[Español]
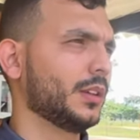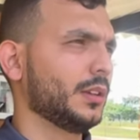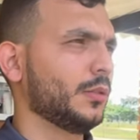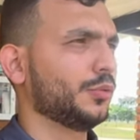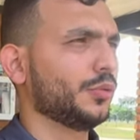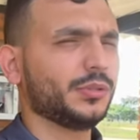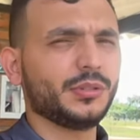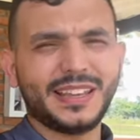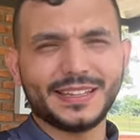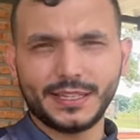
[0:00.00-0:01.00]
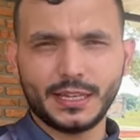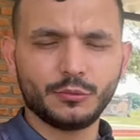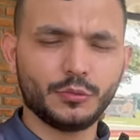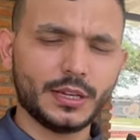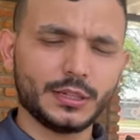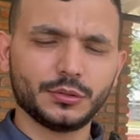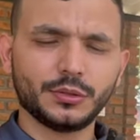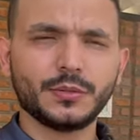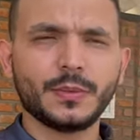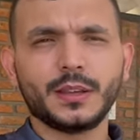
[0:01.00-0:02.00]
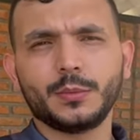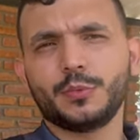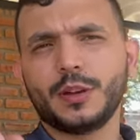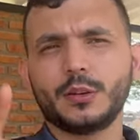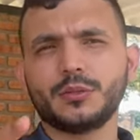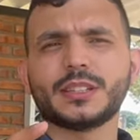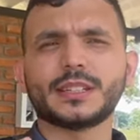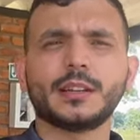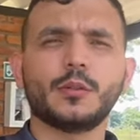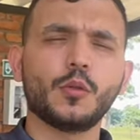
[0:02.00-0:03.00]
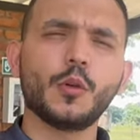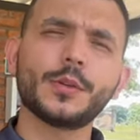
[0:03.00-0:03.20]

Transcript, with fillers: incluso si desea uno de estos puede contratarse con de